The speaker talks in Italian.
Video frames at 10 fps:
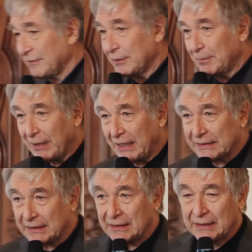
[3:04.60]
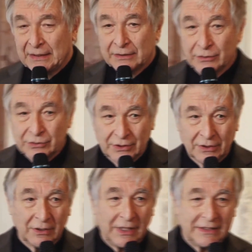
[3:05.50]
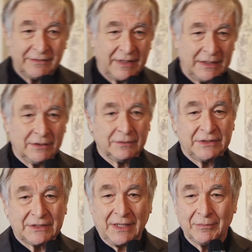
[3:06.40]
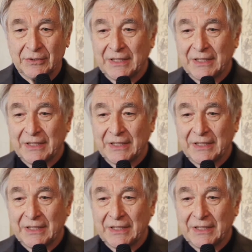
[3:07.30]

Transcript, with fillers: sviluppata non solo a livello diciamo,